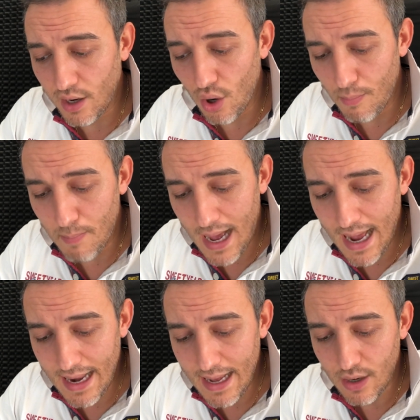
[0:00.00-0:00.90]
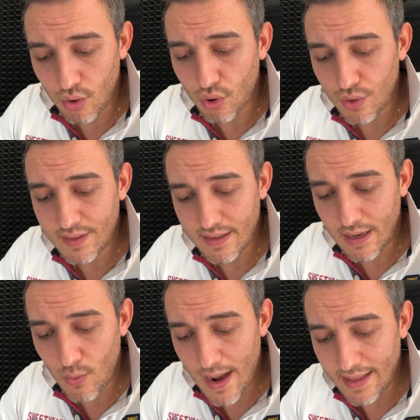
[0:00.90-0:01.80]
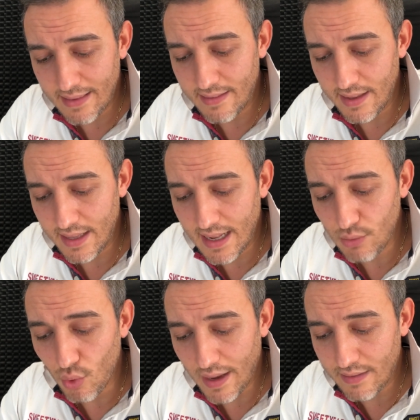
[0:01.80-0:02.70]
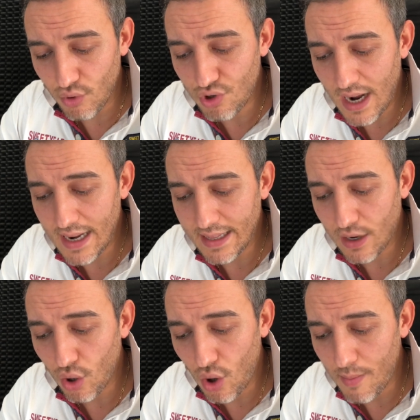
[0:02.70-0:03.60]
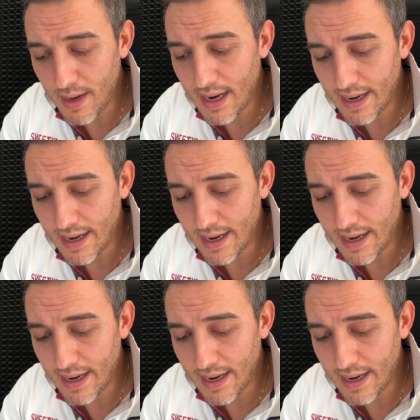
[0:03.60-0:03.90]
globale con conseguenze di natura sociale ed economica